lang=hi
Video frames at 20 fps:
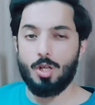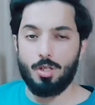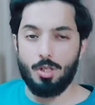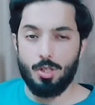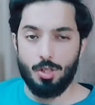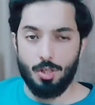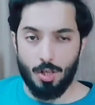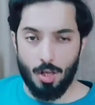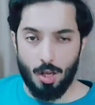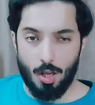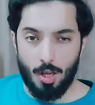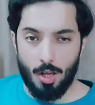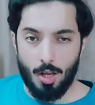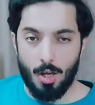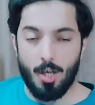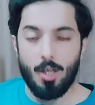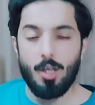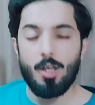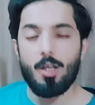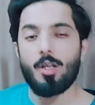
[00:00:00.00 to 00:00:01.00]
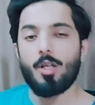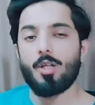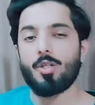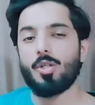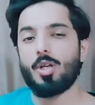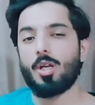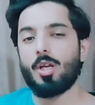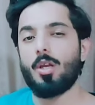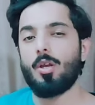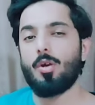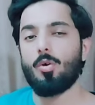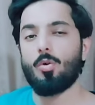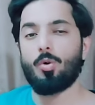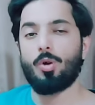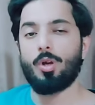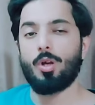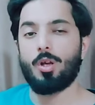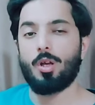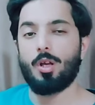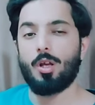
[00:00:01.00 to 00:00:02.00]
चेंजेस नहीं आई कि चेकिंग
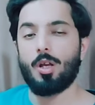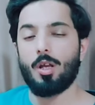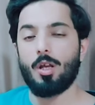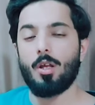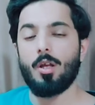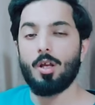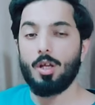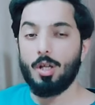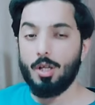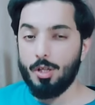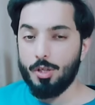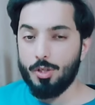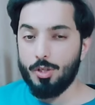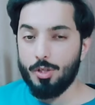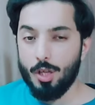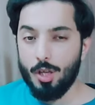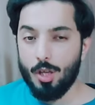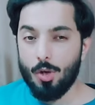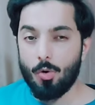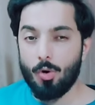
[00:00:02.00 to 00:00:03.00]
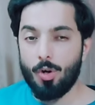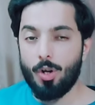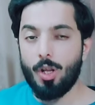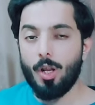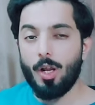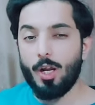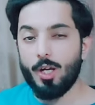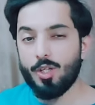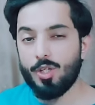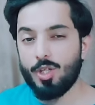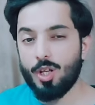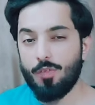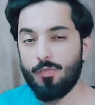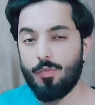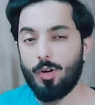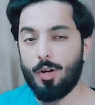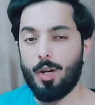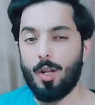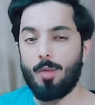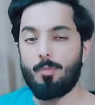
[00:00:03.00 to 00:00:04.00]
होगी कि नहीं सिक्योरिटी एंड
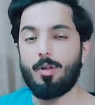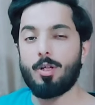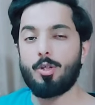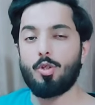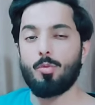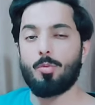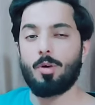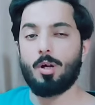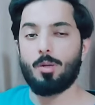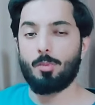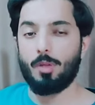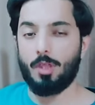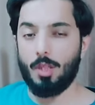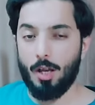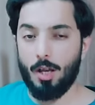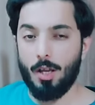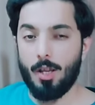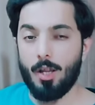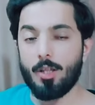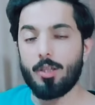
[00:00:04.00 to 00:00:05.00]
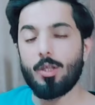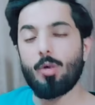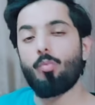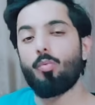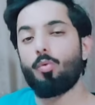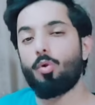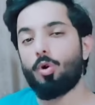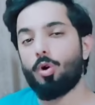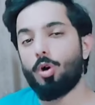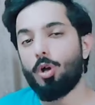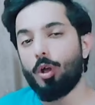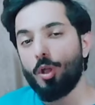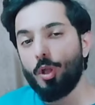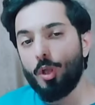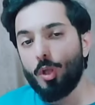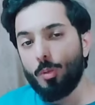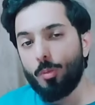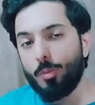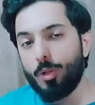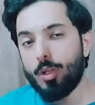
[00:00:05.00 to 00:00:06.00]
सेफ्टी टीम के जो बात बताया गया था वो
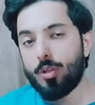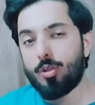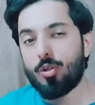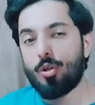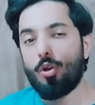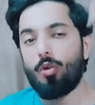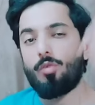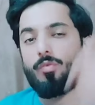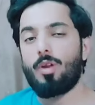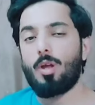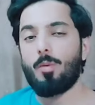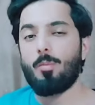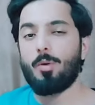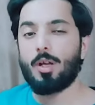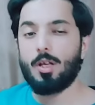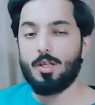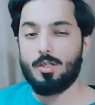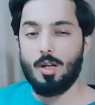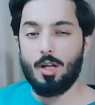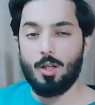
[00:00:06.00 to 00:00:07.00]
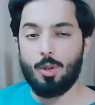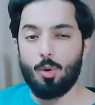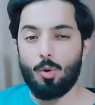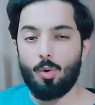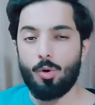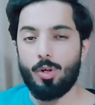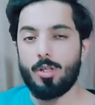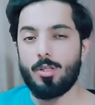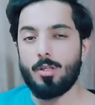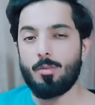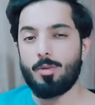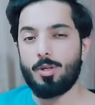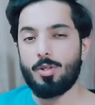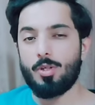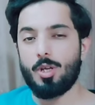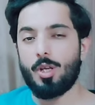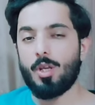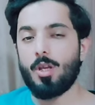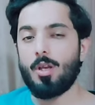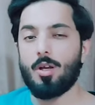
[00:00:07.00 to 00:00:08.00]
मिनिस्ट्री ऑफ लेबर के साथ होगी जब ये
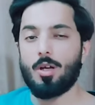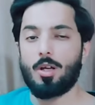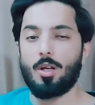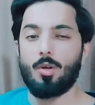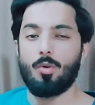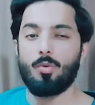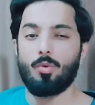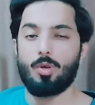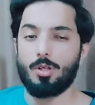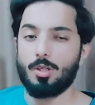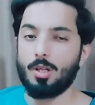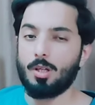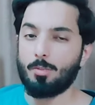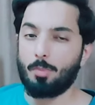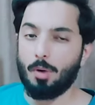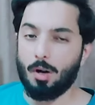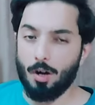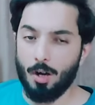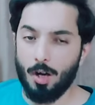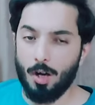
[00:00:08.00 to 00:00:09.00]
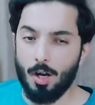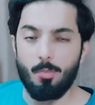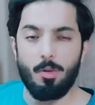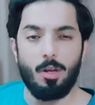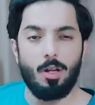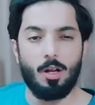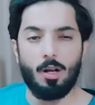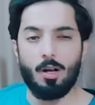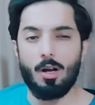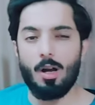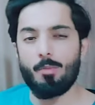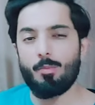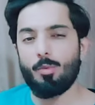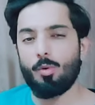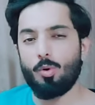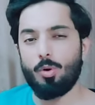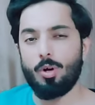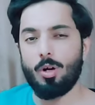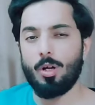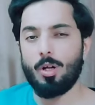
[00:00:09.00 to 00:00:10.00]
चेकिंग करेंगे उनके साथ पकड़ने में इनका काम
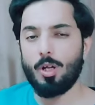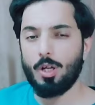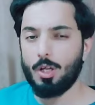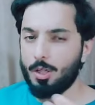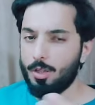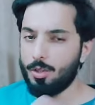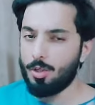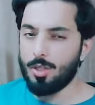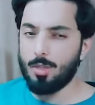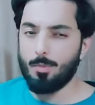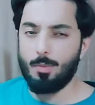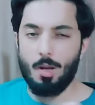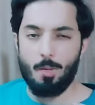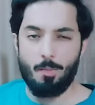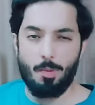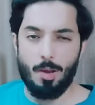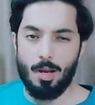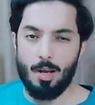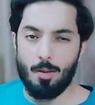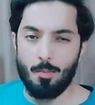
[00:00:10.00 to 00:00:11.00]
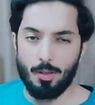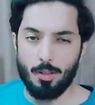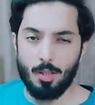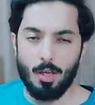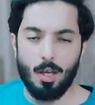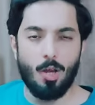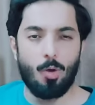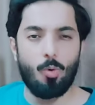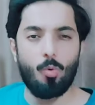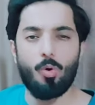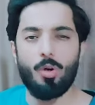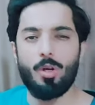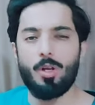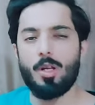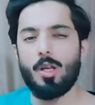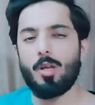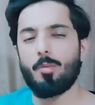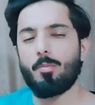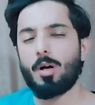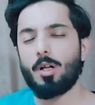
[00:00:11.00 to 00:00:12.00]
होगा जैसे मैंने पहले बताया कोई
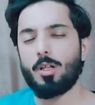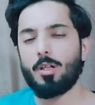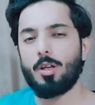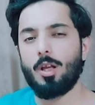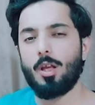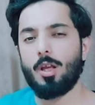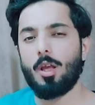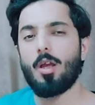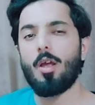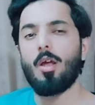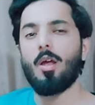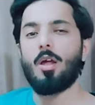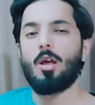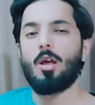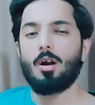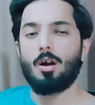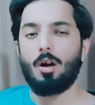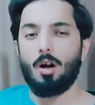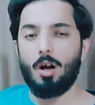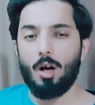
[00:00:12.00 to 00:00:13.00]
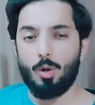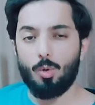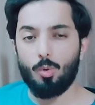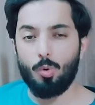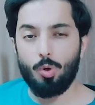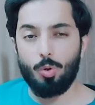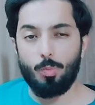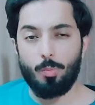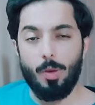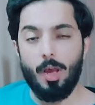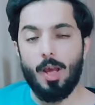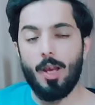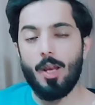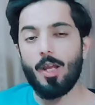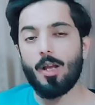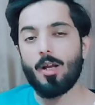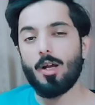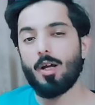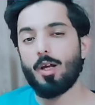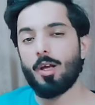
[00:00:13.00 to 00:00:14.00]
नई बात नहीं है कानून
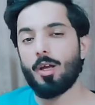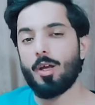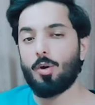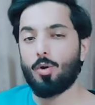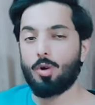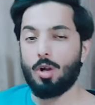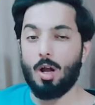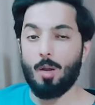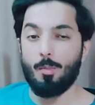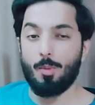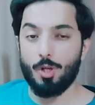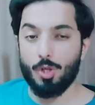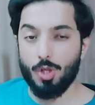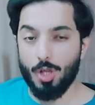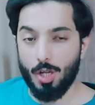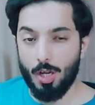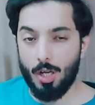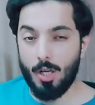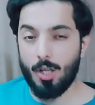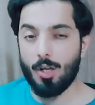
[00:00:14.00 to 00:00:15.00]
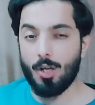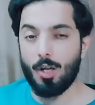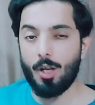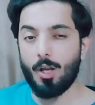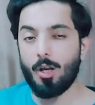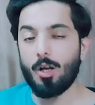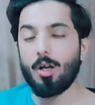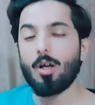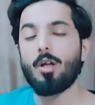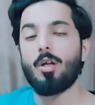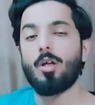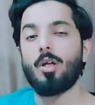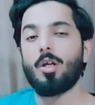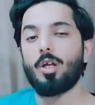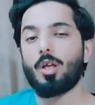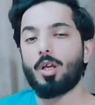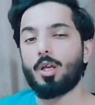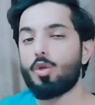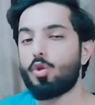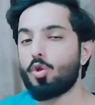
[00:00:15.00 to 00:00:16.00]
पहले का है और हमेशा के लिए रहेगा
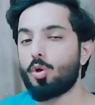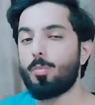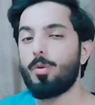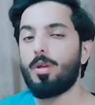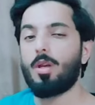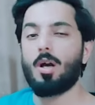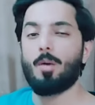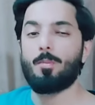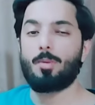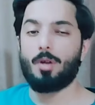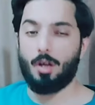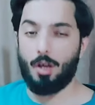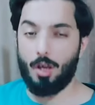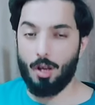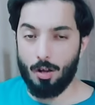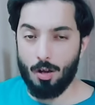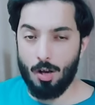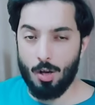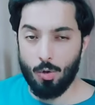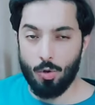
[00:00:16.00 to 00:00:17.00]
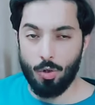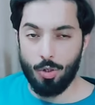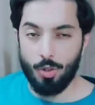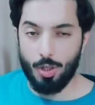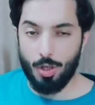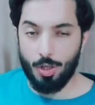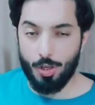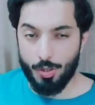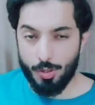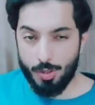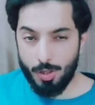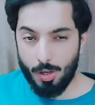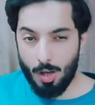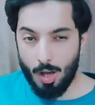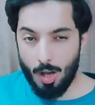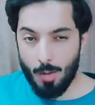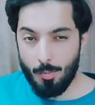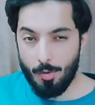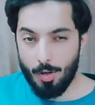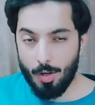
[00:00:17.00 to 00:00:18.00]
कि जो भी यहाँ पर गैर कानूनी तरीके से
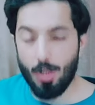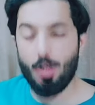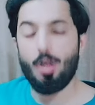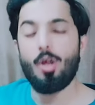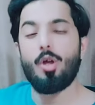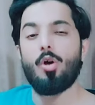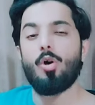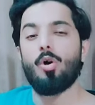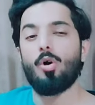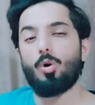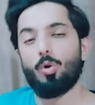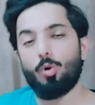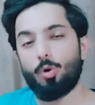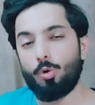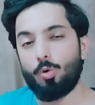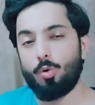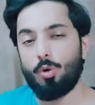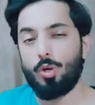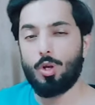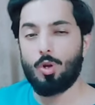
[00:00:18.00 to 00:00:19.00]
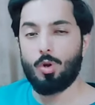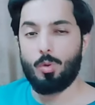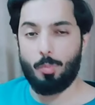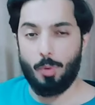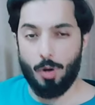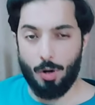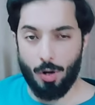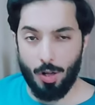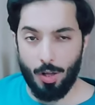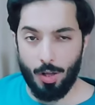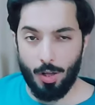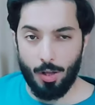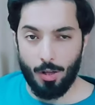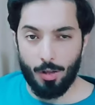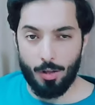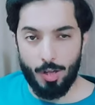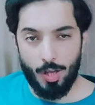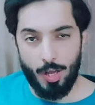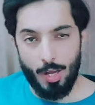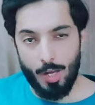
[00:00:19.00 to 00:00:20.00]
काम करें उनको ये लोग पकड़ेंगे
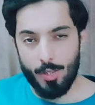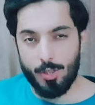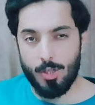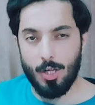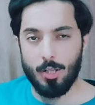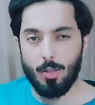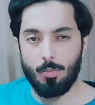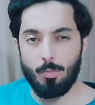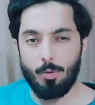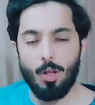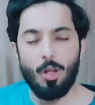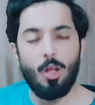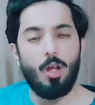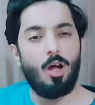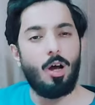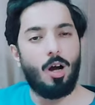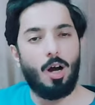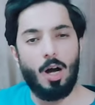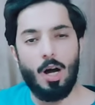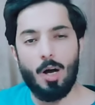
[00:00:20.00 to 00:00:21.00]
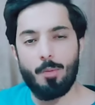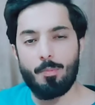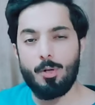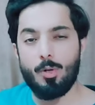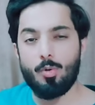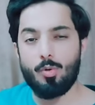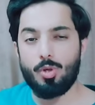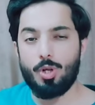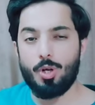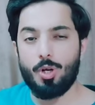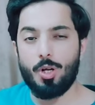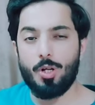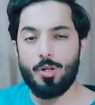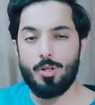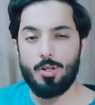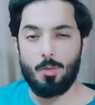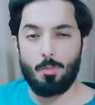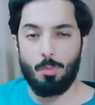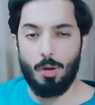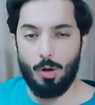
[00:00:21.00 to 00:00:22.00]
एक साथ में आपने उसकी
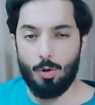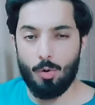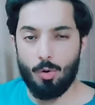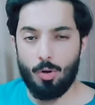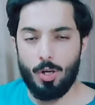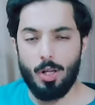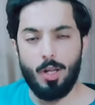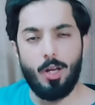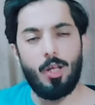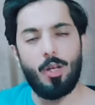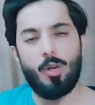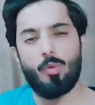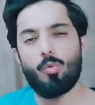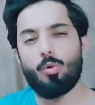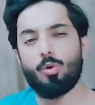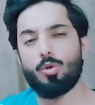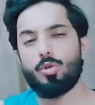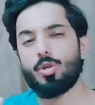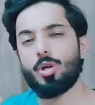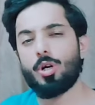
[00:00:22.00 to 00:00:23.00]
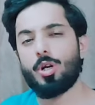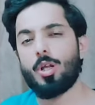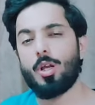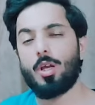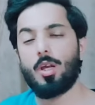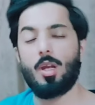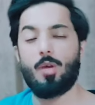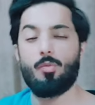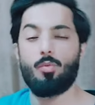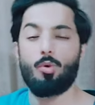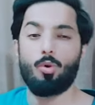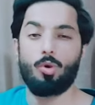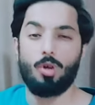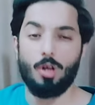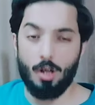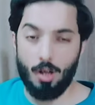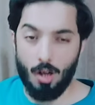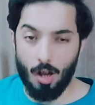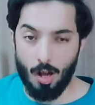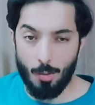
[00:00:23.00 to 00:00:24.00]
टेंशन बिल्कुल नहीं ले रही वो कुछ करे कि नहीं वो
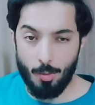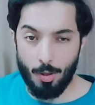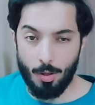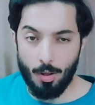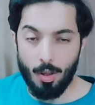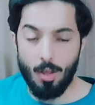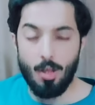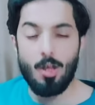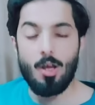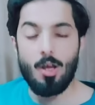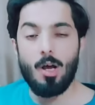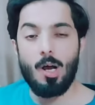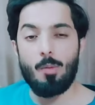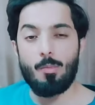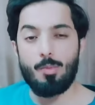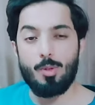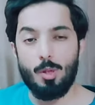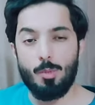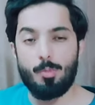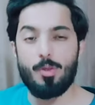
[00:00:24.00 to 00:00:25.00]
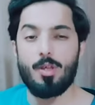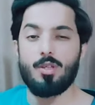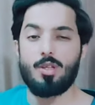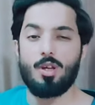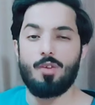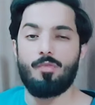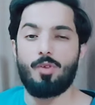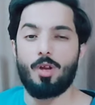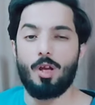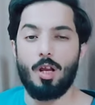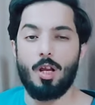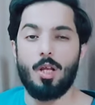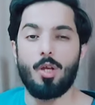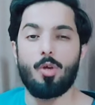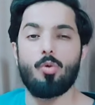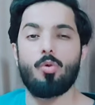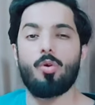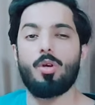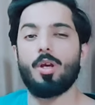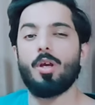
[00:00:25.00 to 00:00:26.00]
उनका काम है हम सब के सेफ्टी के लिए
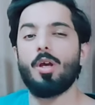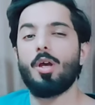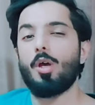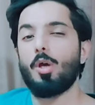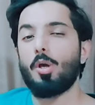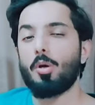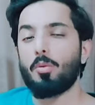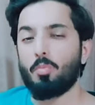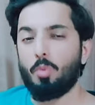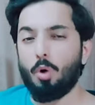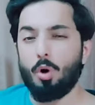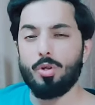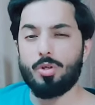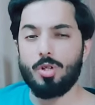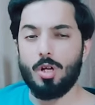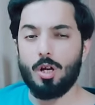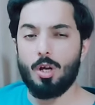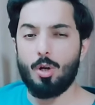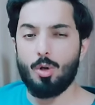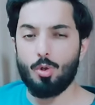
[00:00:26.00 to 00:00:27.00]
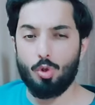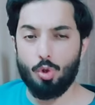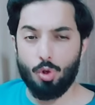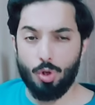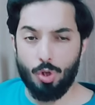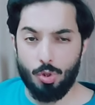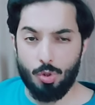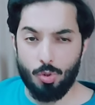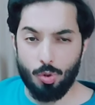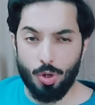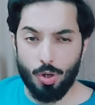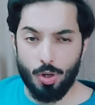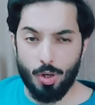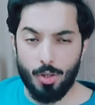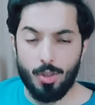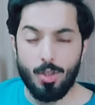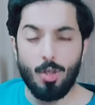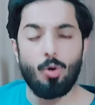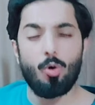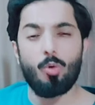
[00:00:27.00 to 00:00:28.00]
क्योंकि बहुत सारे लोग चोरी चोरी
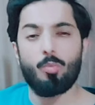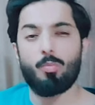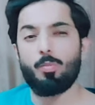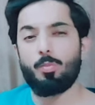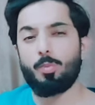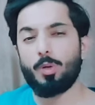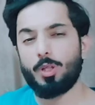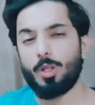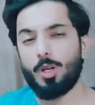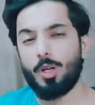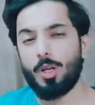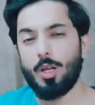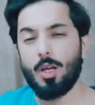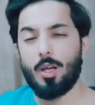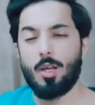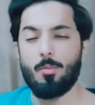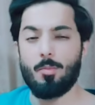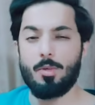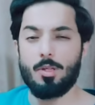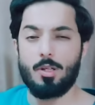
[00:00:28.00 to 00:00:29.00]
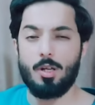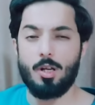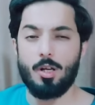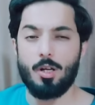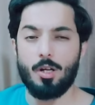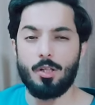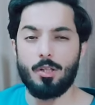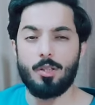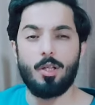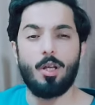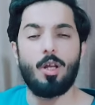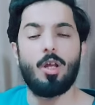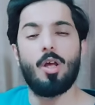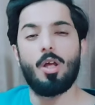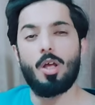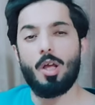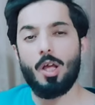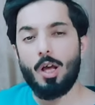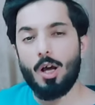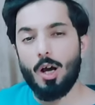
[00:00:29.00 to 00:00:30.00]
रहते हैं और पता नहीं क्या क्या मसले करते हैं
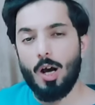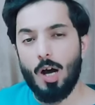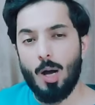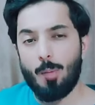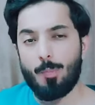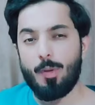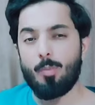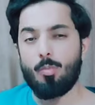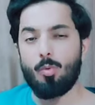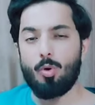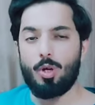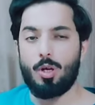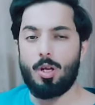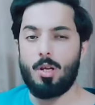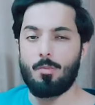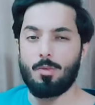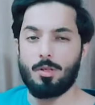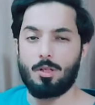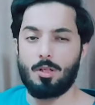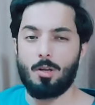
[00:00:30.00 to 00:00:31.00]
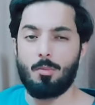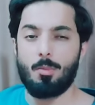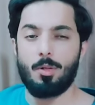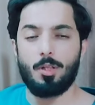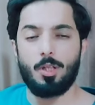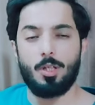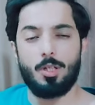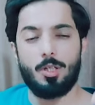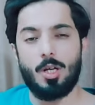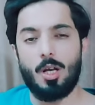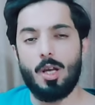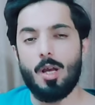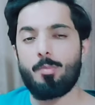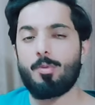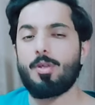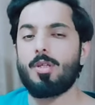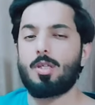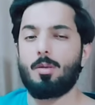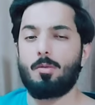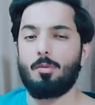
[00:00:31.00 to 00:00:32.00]
आपके मुल्क के लिए मसला बनता है चाहे आप
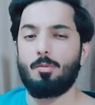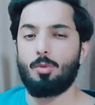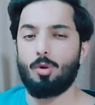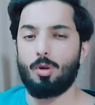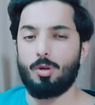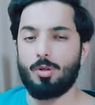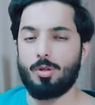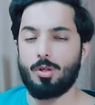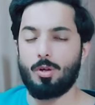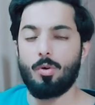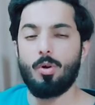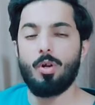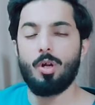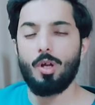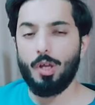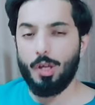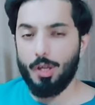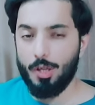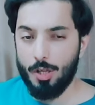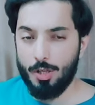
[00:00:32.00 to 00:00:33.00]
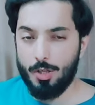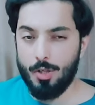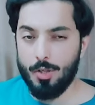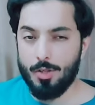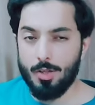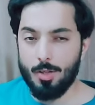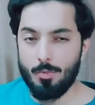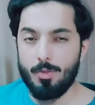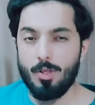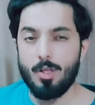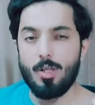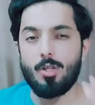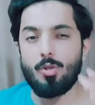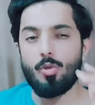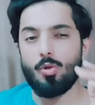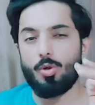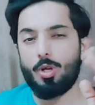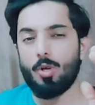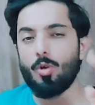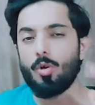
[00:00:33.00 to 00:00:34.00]
किसी भी मुल्क से हो ये चीज़ समझे कि
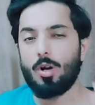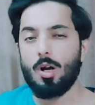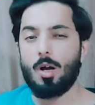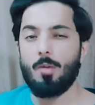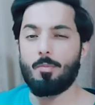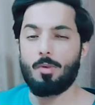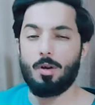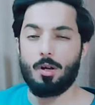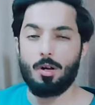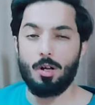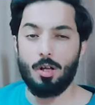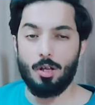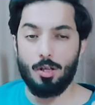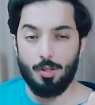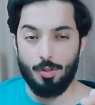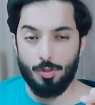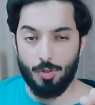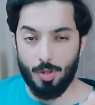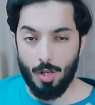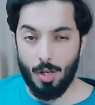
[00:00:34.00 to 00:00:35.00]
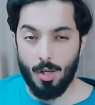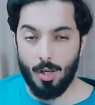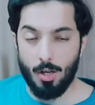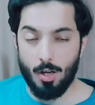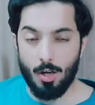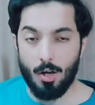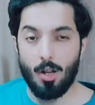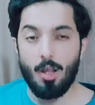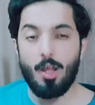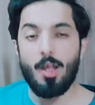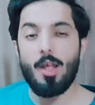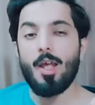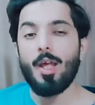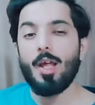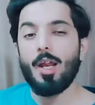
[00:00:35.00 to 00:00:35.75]
जो ये लोग काम कर रहे हैं सही कर रहे हैं